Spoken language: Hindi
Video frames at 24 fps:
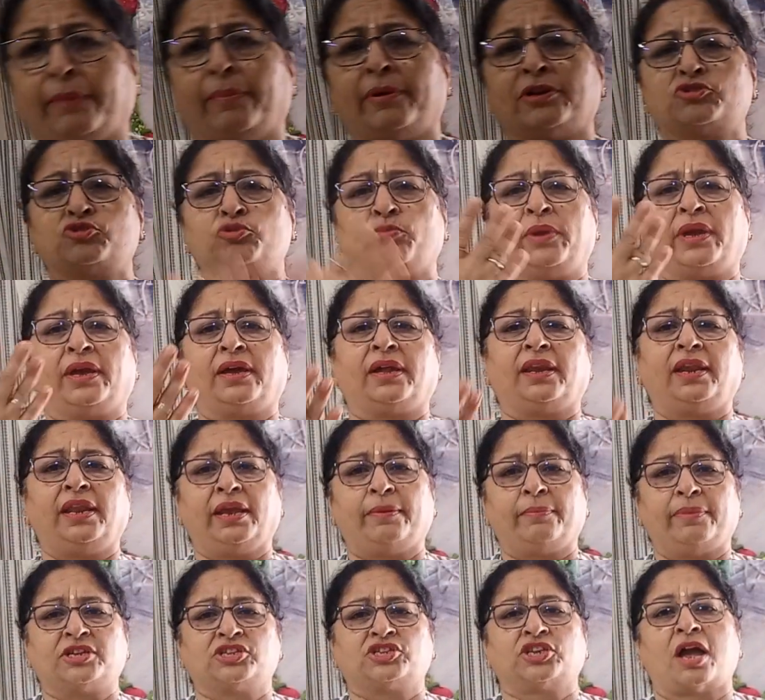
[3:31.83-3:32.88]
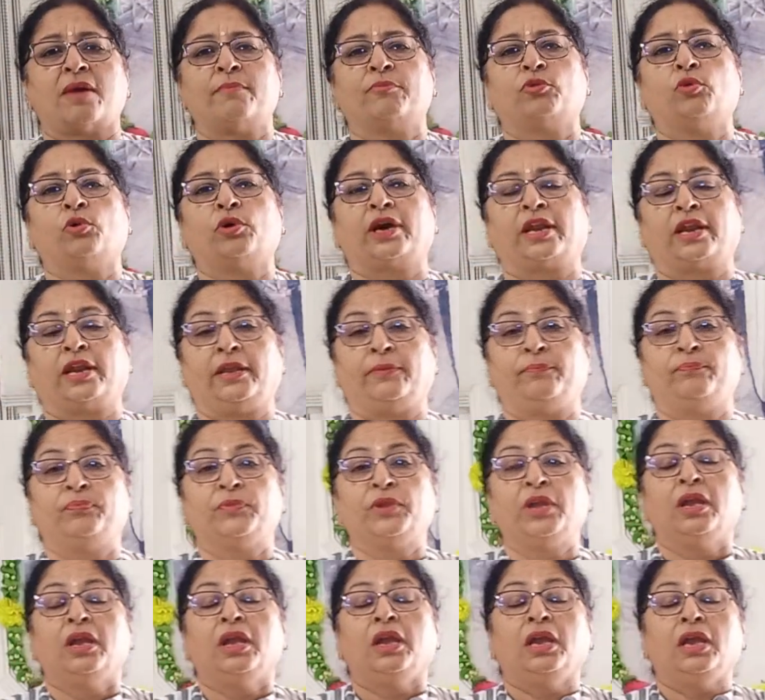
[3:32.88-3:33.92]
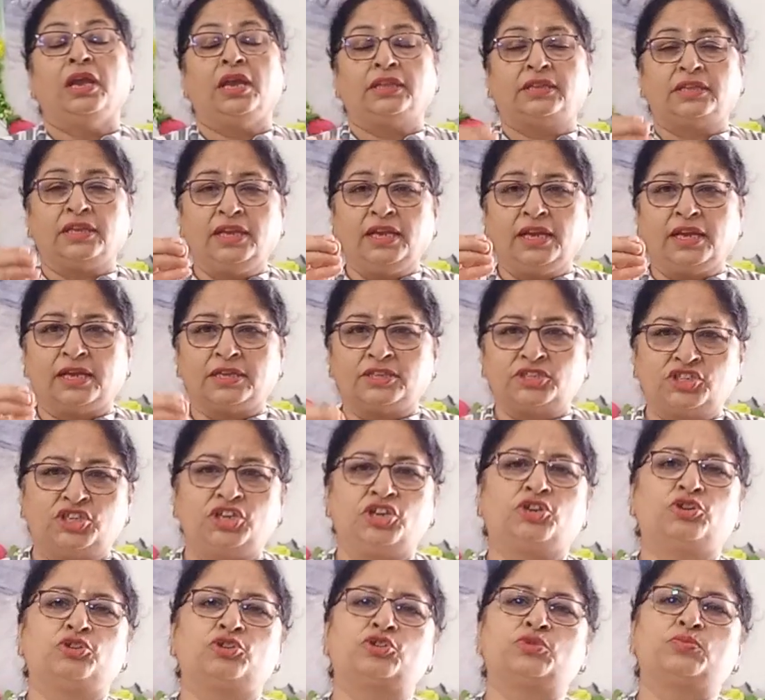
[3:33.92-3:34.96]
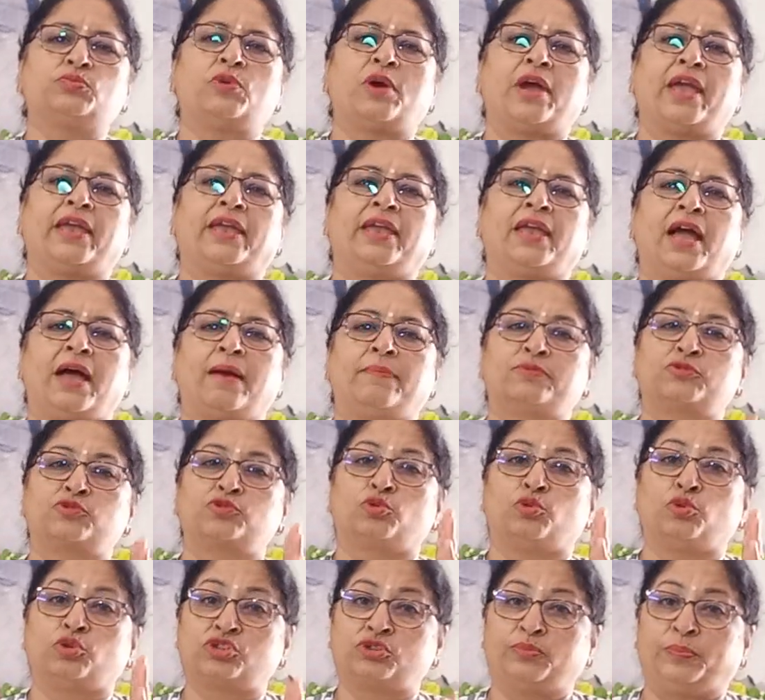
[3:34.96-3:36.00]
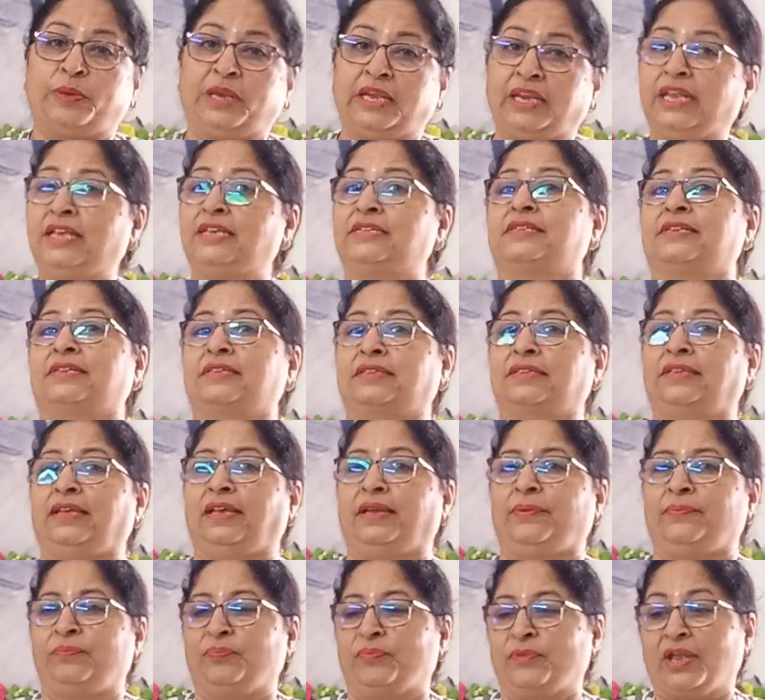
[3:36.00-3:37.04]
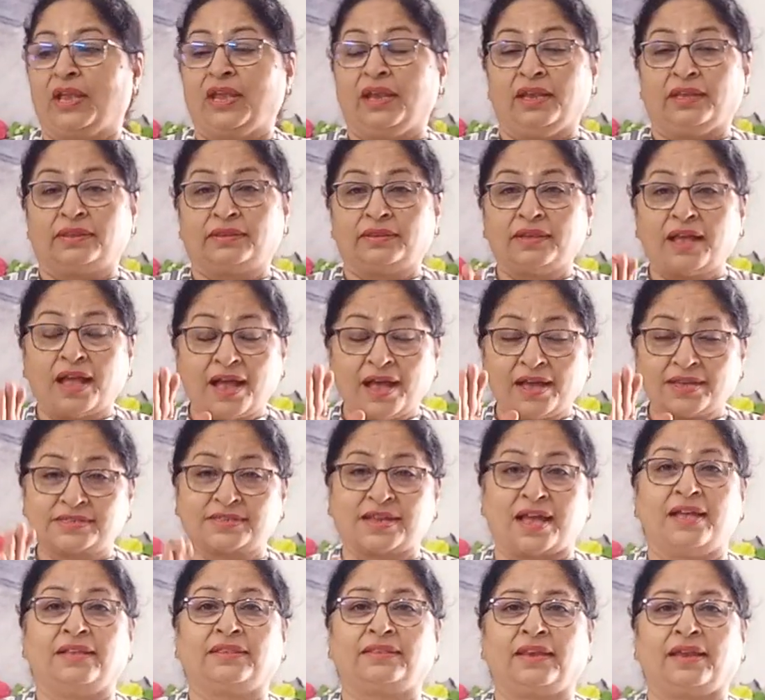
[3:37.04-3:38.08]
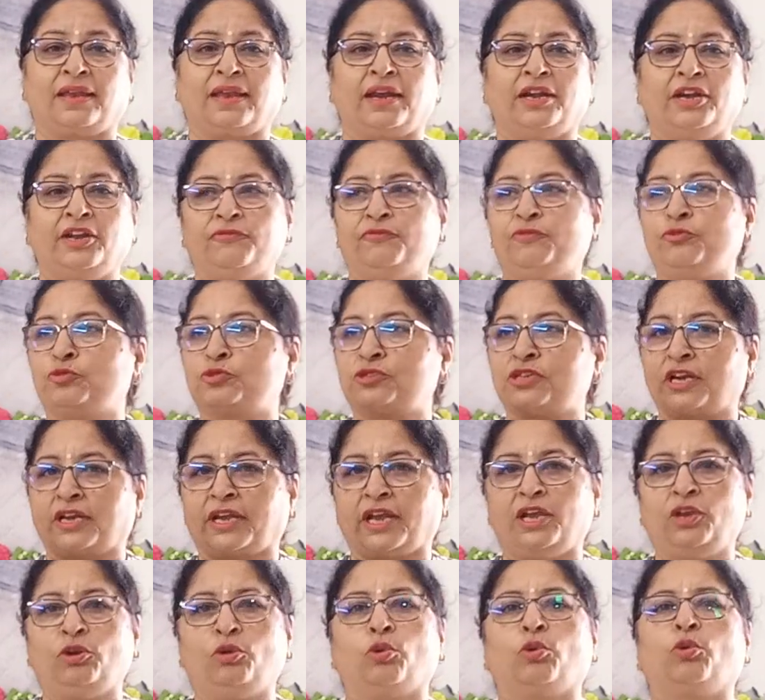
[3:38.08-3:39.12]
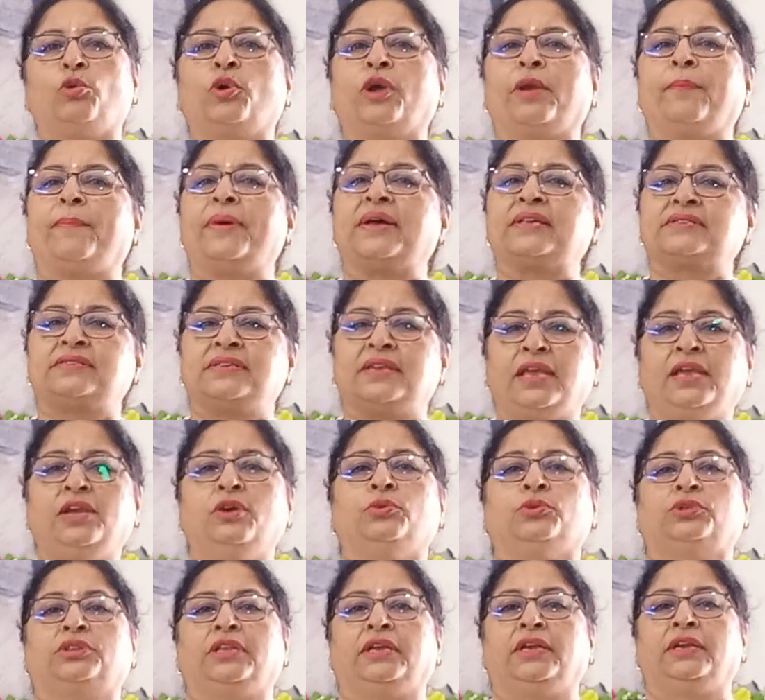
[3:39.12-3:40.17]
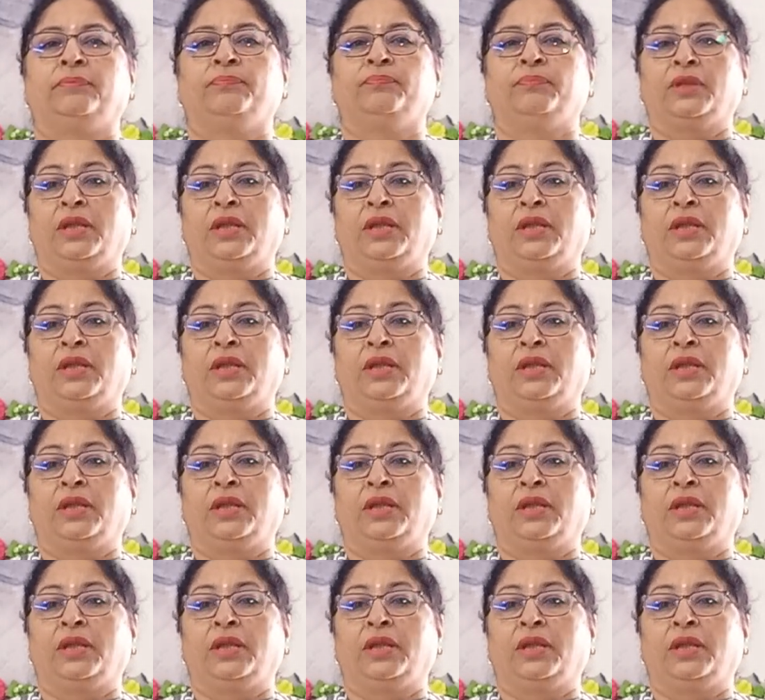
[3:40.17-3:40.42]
एक बार सुबह कर लें एक बार शाम को कर लें इतनी अच्छी खुशबू आएगी आप सोच भी नहीं सकते इतना आसान तरीका डिफ्यूजर कई लोगों के पास नहीं होते